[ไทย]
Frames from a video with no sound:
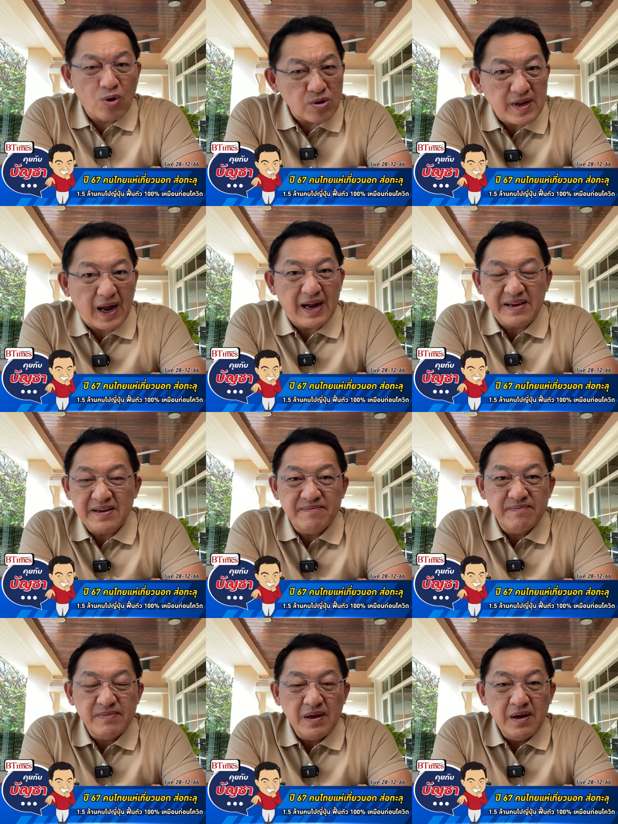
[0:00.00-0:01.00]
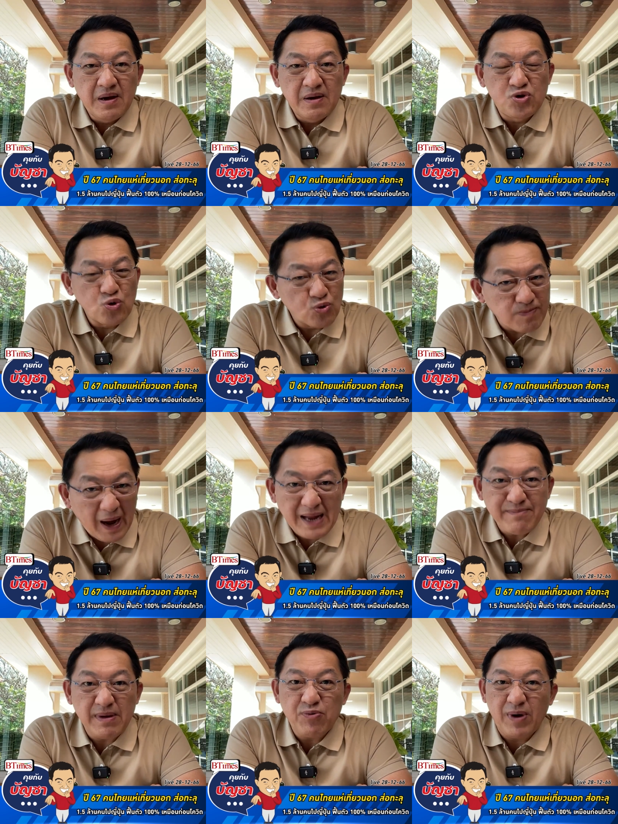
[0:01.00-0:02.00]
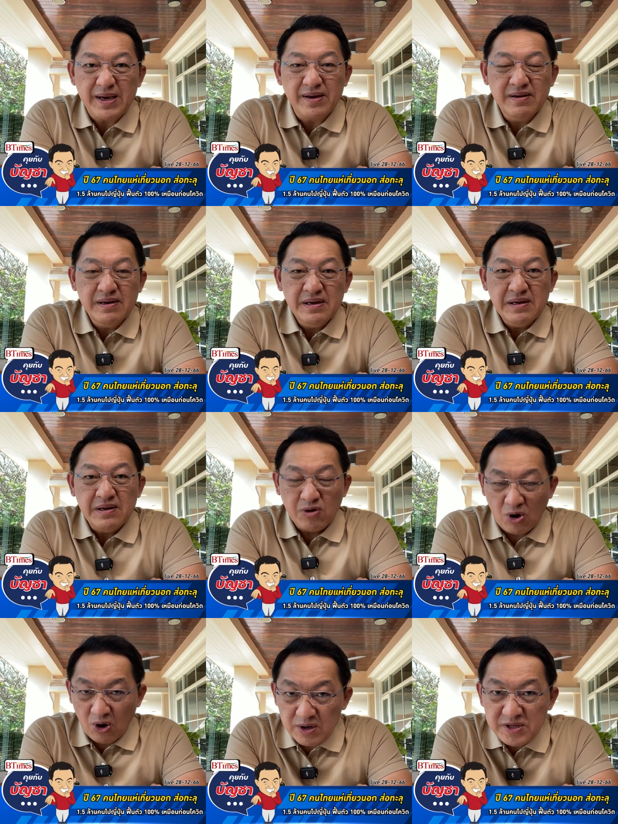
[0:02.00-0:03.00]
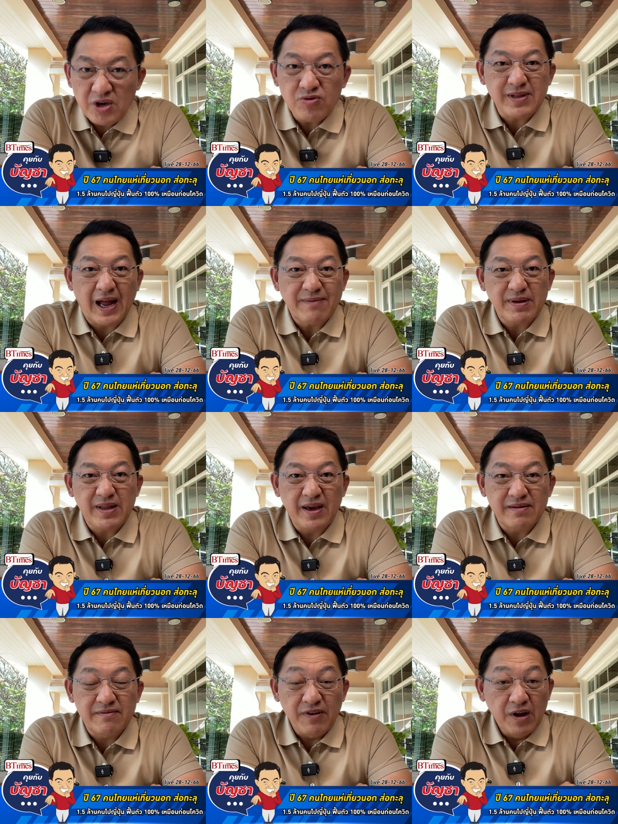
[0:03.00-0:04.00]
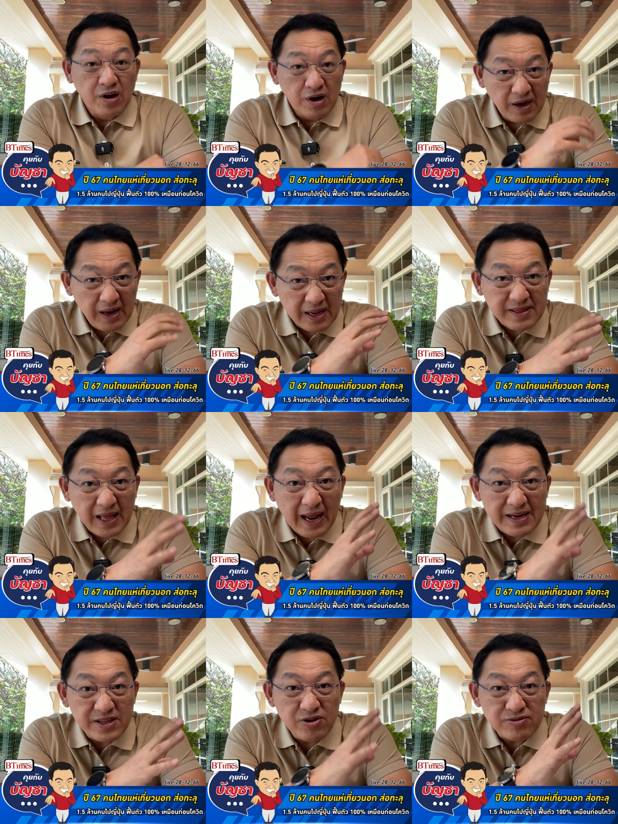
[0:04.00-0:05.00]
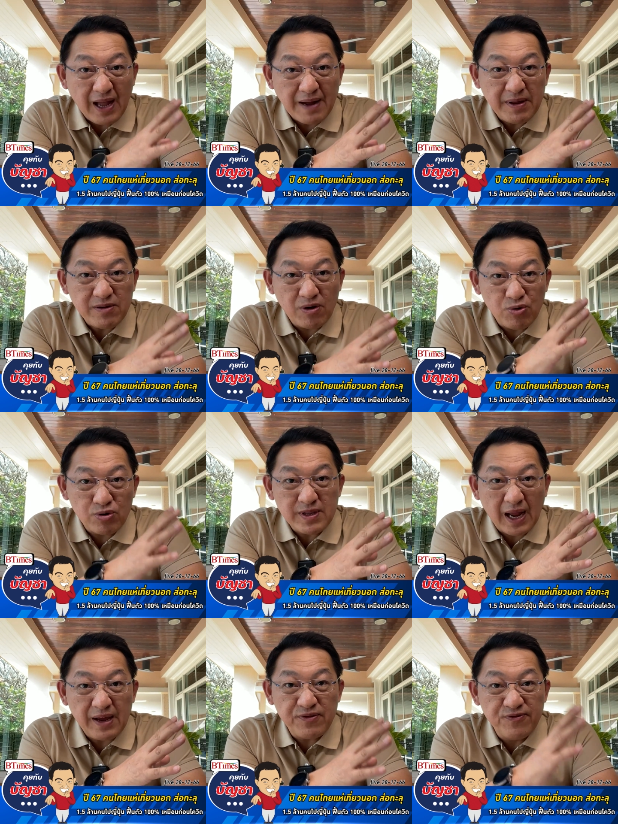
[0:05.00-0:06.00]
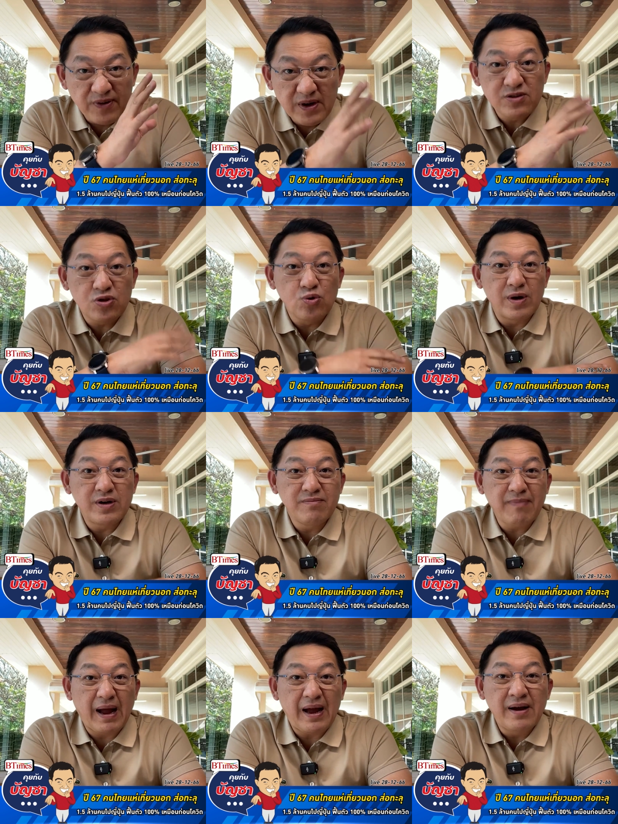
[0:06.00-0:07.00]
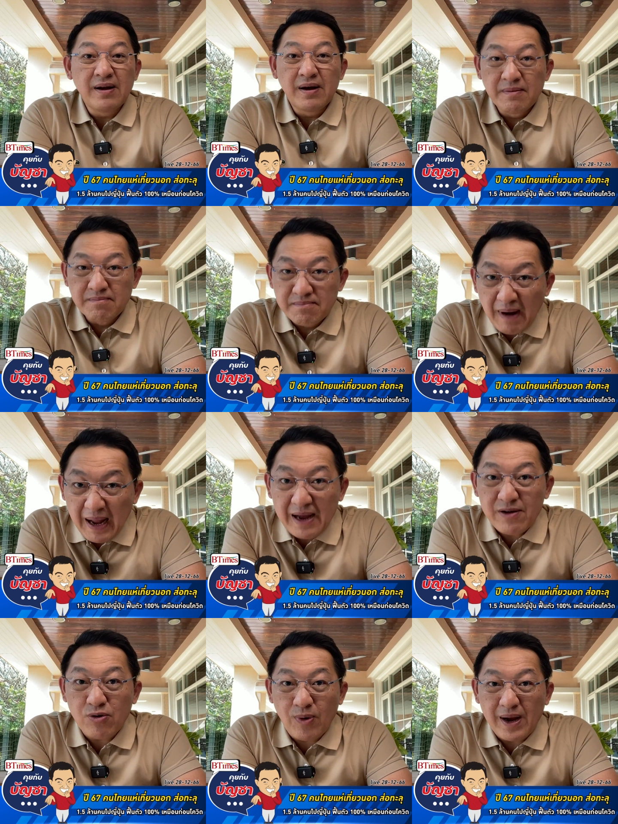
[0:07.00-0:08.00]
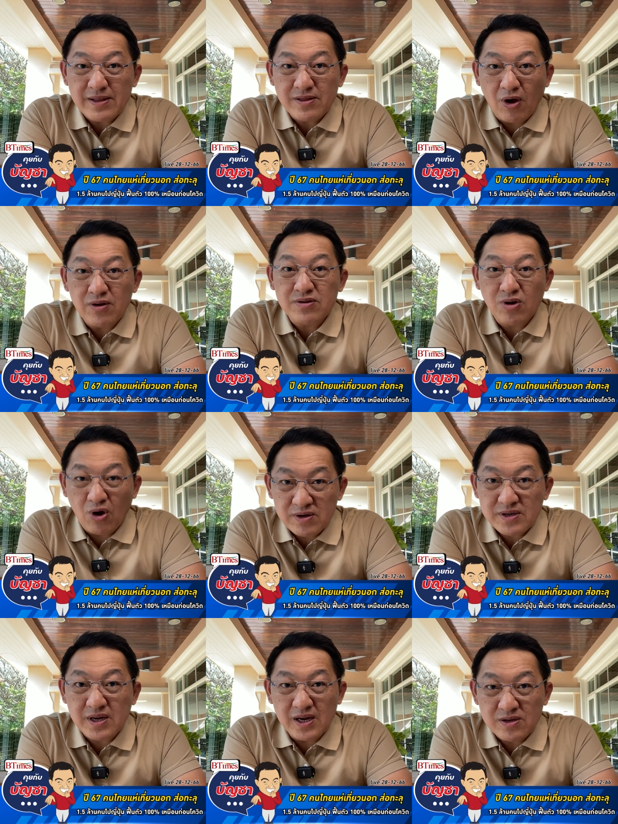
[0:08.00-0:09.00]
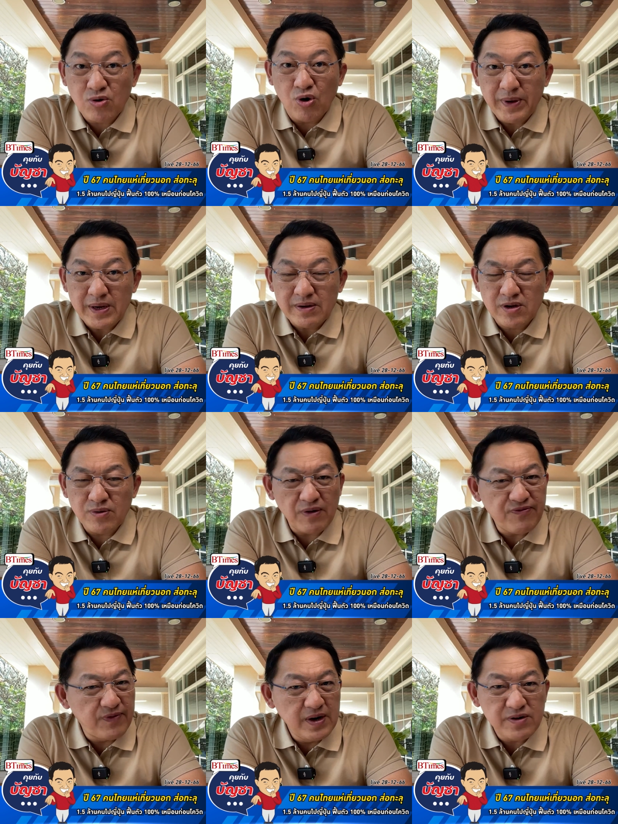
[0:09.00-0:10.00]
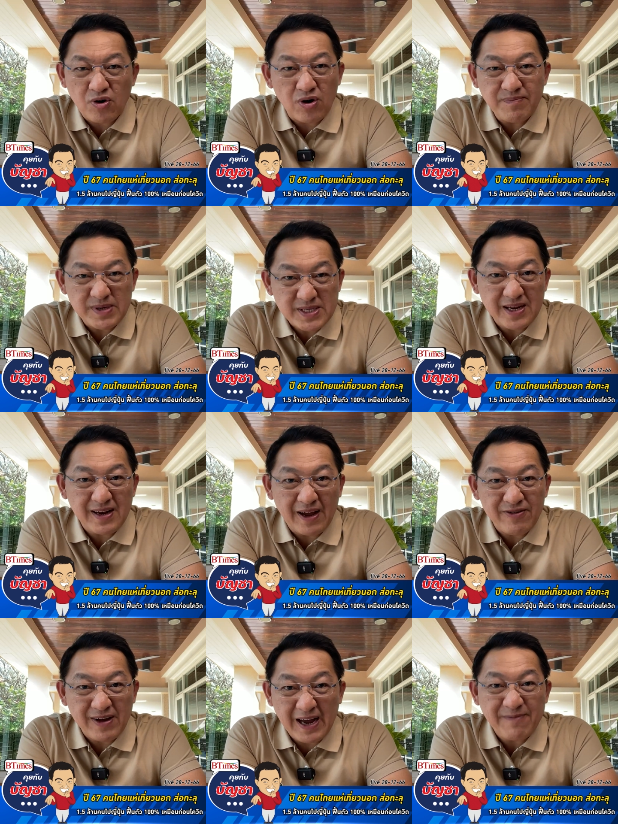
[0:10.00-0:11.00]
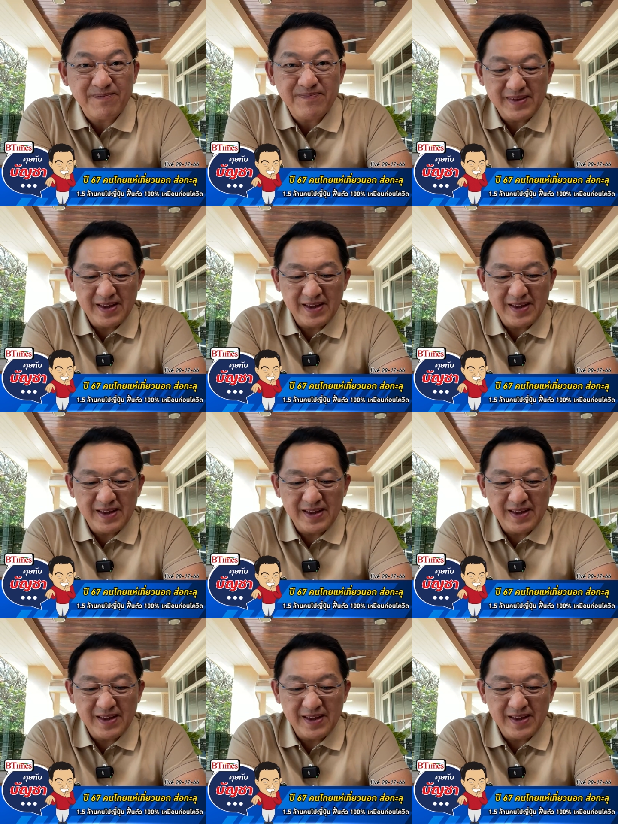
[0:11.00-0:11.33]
คนไทยอยู่บ้านไม่ไหว ขอเที่ยวต่างประเทศ และตลาดเที่ยวต่างประเทศของคนไทยฟื้นตัวขึ้นมามากกว่าตอนก่อนเกิดโควิดถือว่าฟื้นร้อยเปอร์เซ็นต์แล้วนะครับ